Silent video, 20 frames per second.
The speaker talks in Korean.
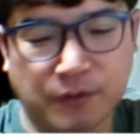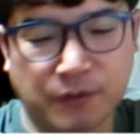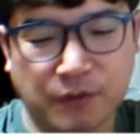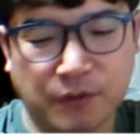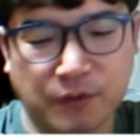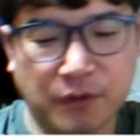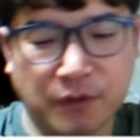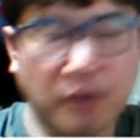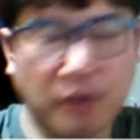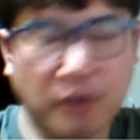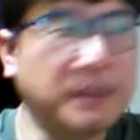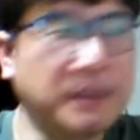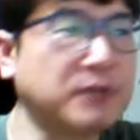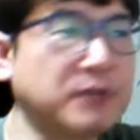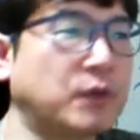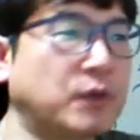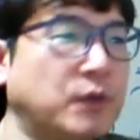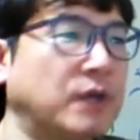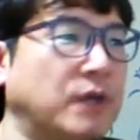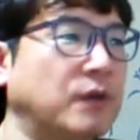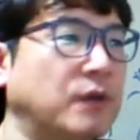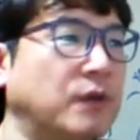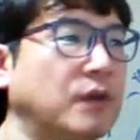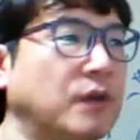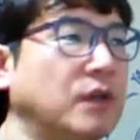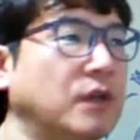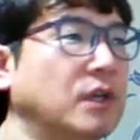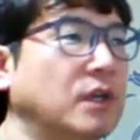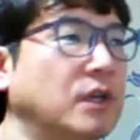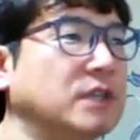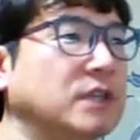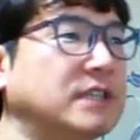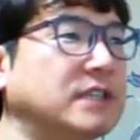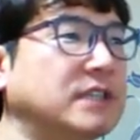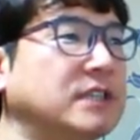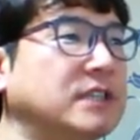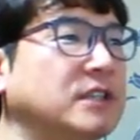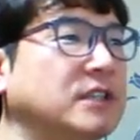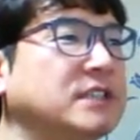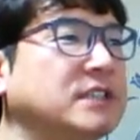이거 얼마나 좋아요 자,
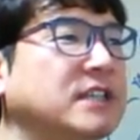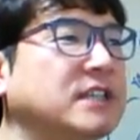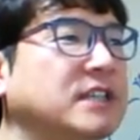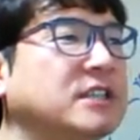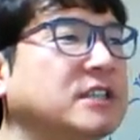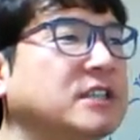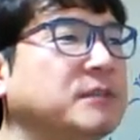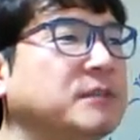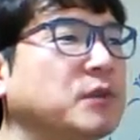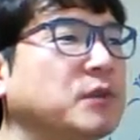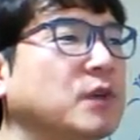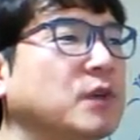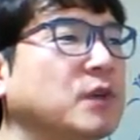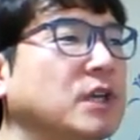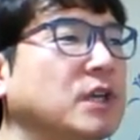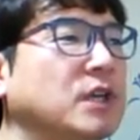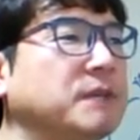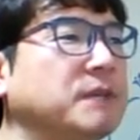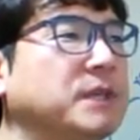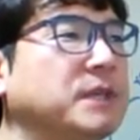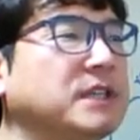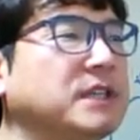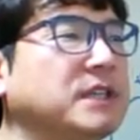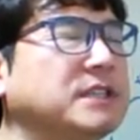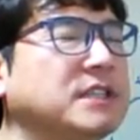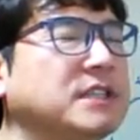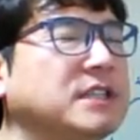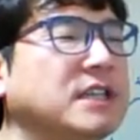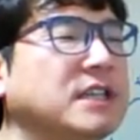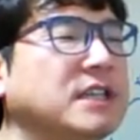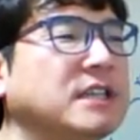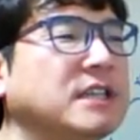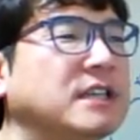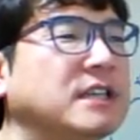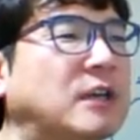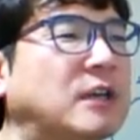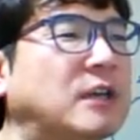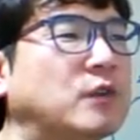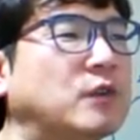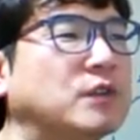이걸 이제 그림으로 필기 실기에 있게
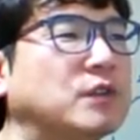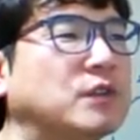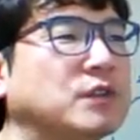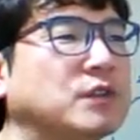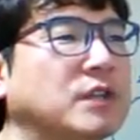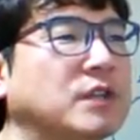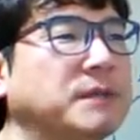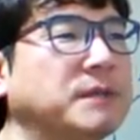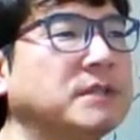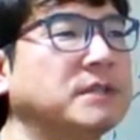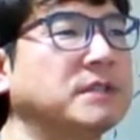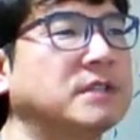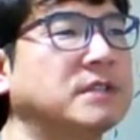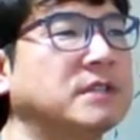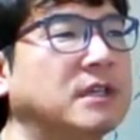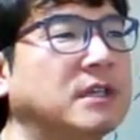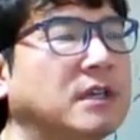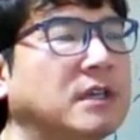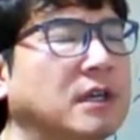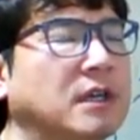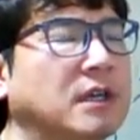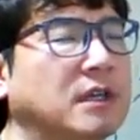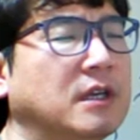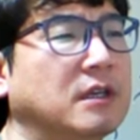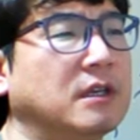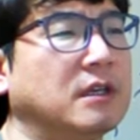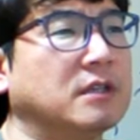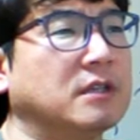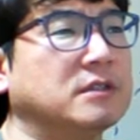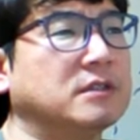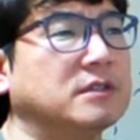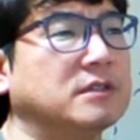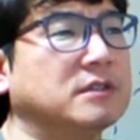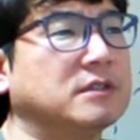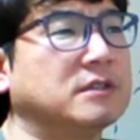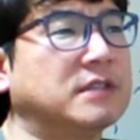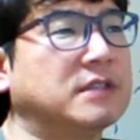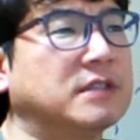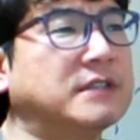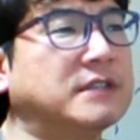나오는 거죠. 그러면 이제 그
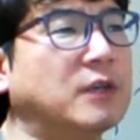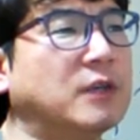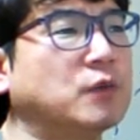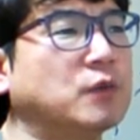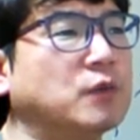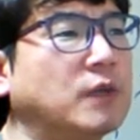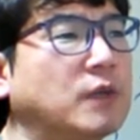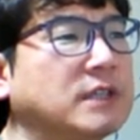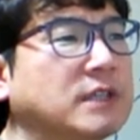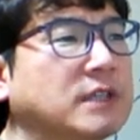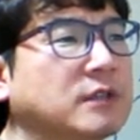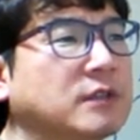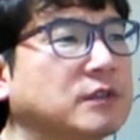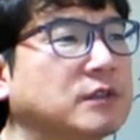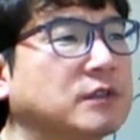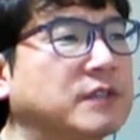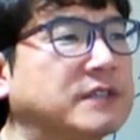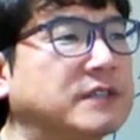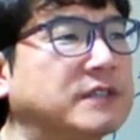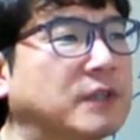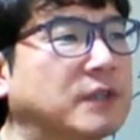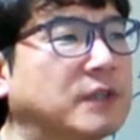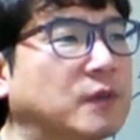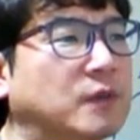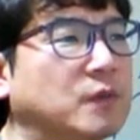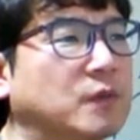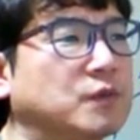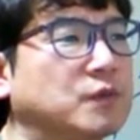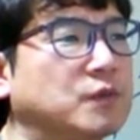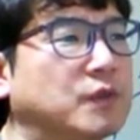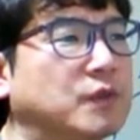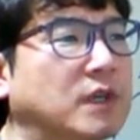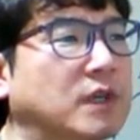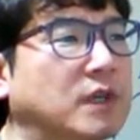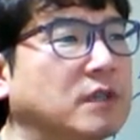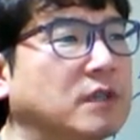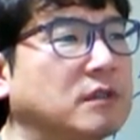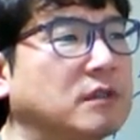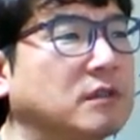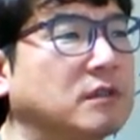데스하고 똑같다는 거죠. 데스하고 구조가
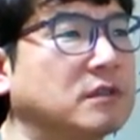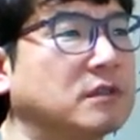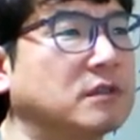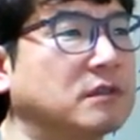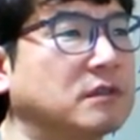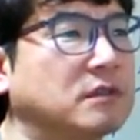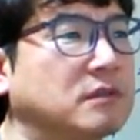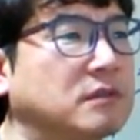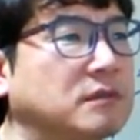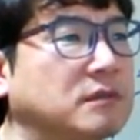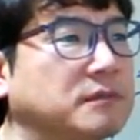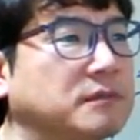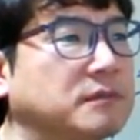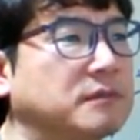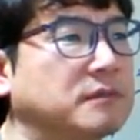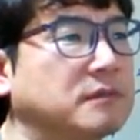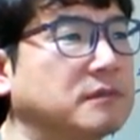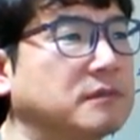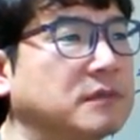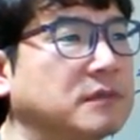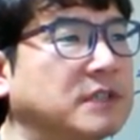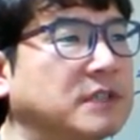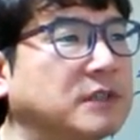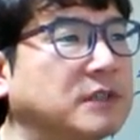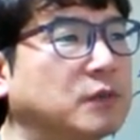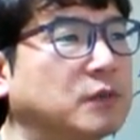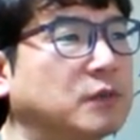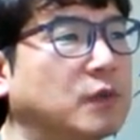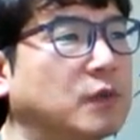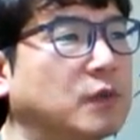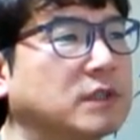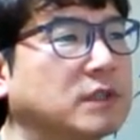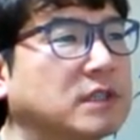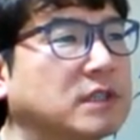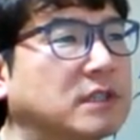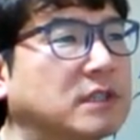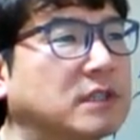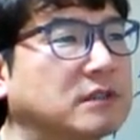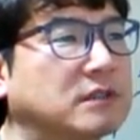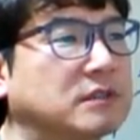데스하고
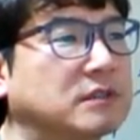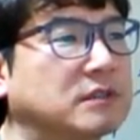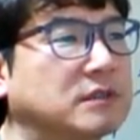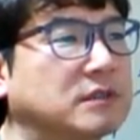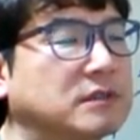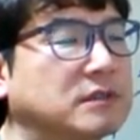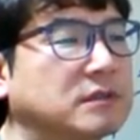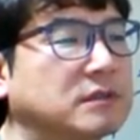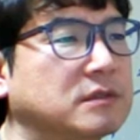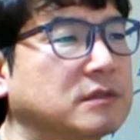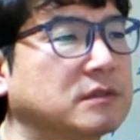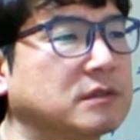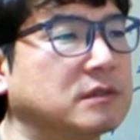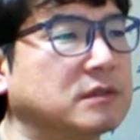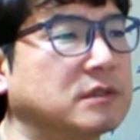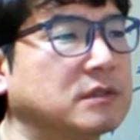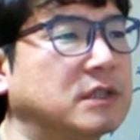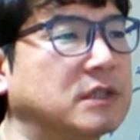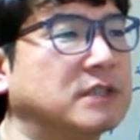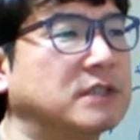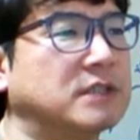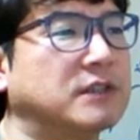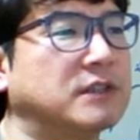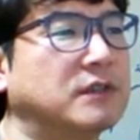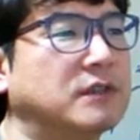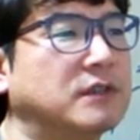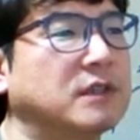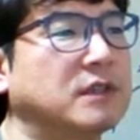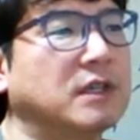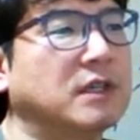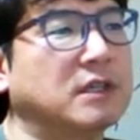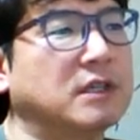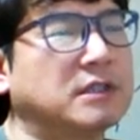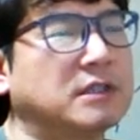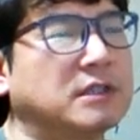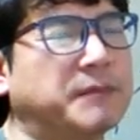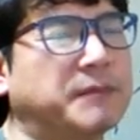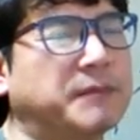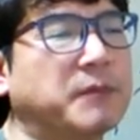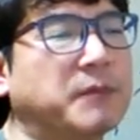똑같다는 거죠. 그렇게 해서 자,
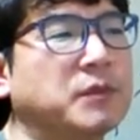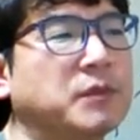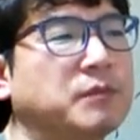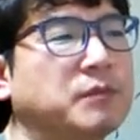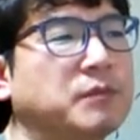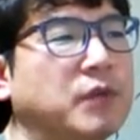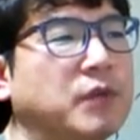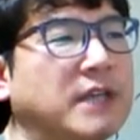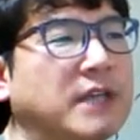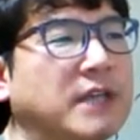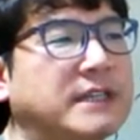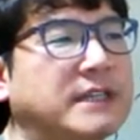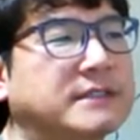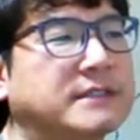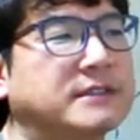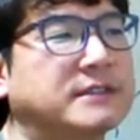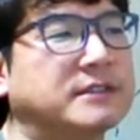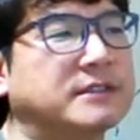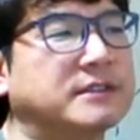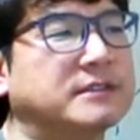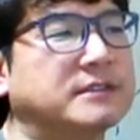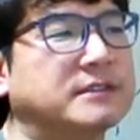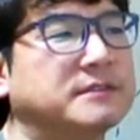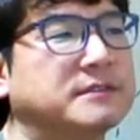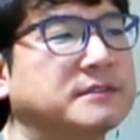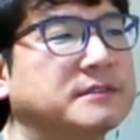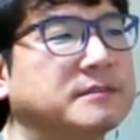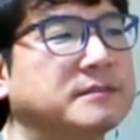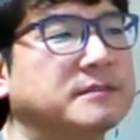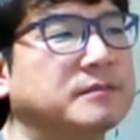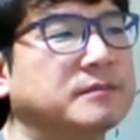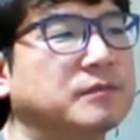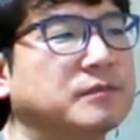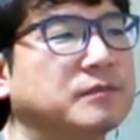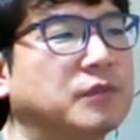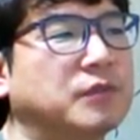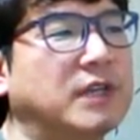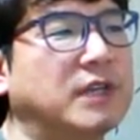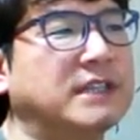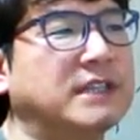평문 플레인 텍스트
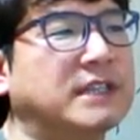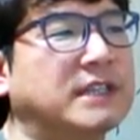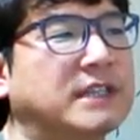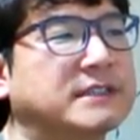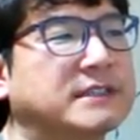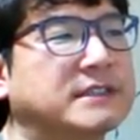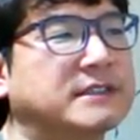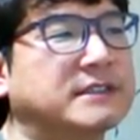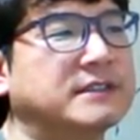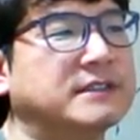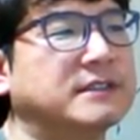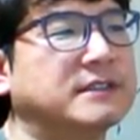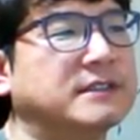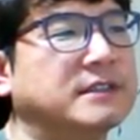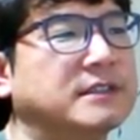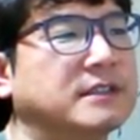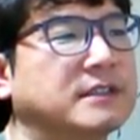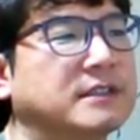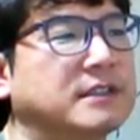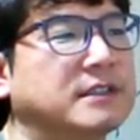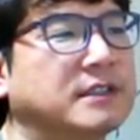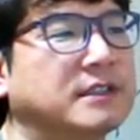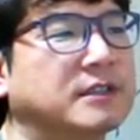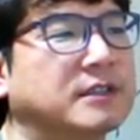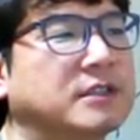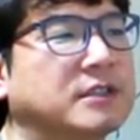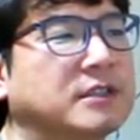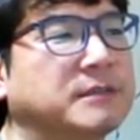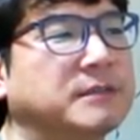플레인 텍스트 이렇게 그림